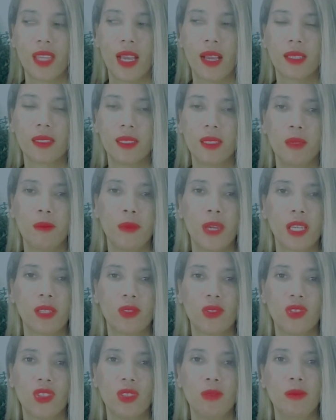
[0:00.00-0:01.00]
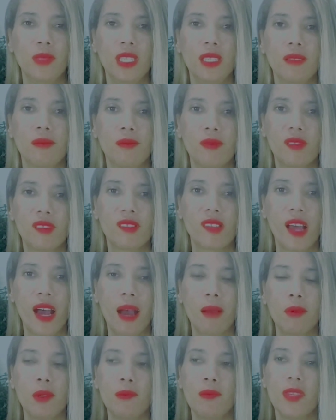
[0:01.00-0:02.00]
tá aqui perto de mim,
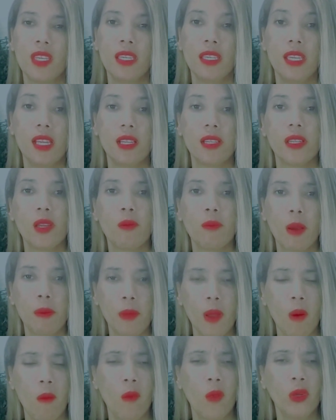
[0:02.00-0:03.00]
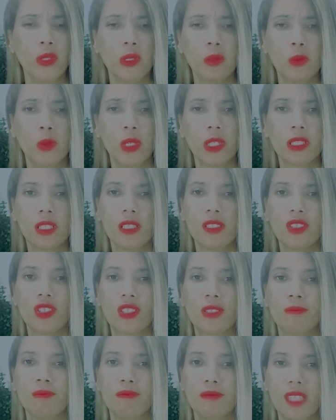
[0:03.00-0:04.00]
sabe? Ele tem um papel muito
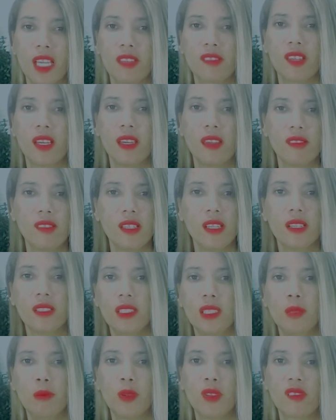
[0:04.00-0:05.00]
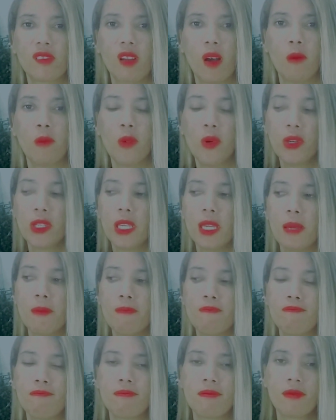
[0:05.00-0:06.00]
importante nessa resenha aqui, pessoal. Por
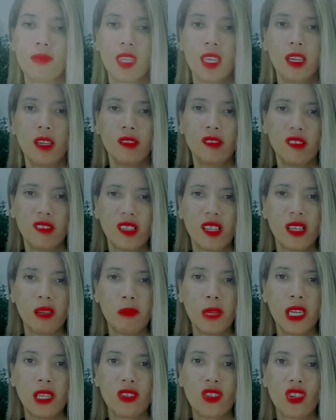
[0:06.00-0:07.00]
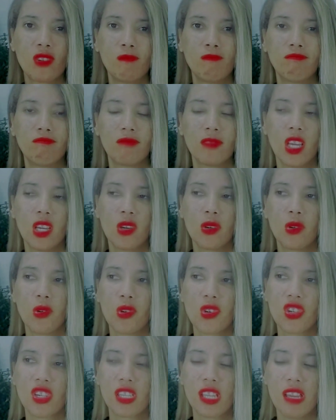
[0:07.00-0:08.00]
quê? Sinceramente,
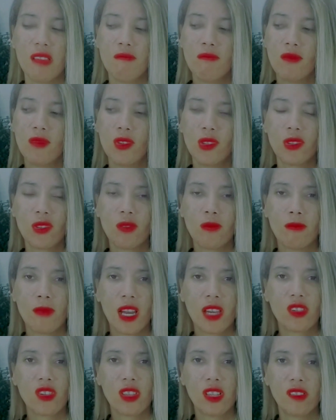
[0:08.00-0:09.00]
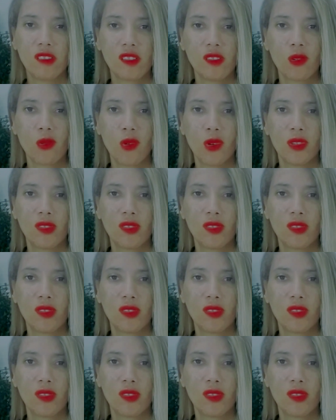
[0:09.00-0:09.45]
gostei muito mais desse